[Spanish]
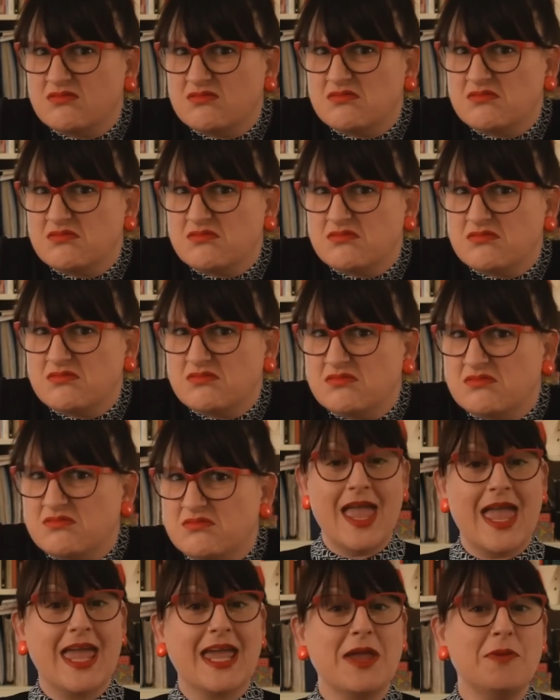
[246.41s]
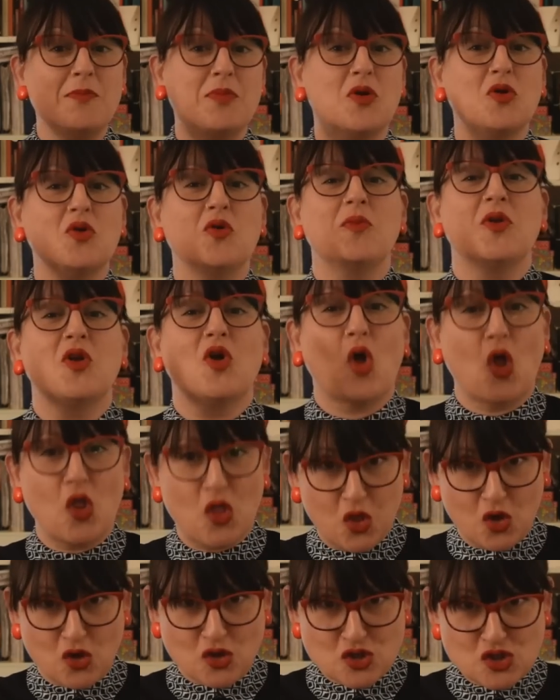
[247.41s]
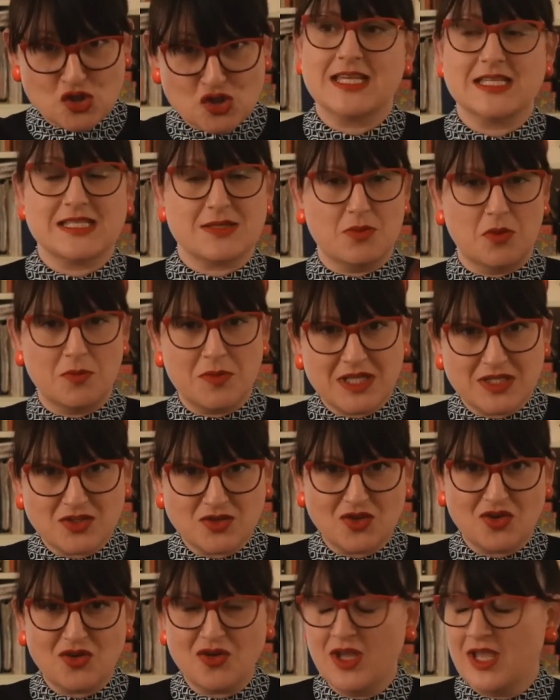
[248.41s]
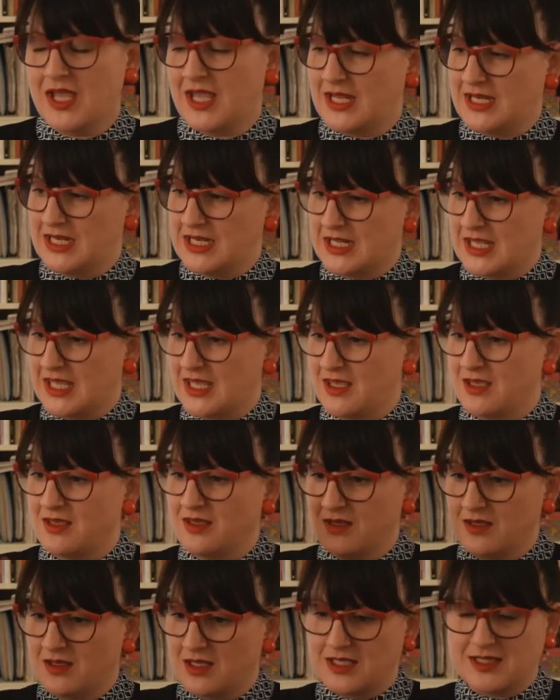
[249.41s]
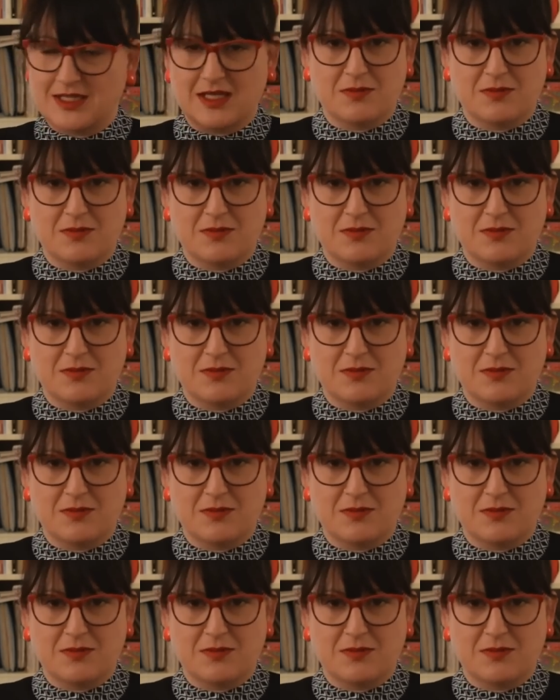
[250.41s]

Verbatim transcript: yo me baso mucho en la experiencia migratoria porque es lo que me da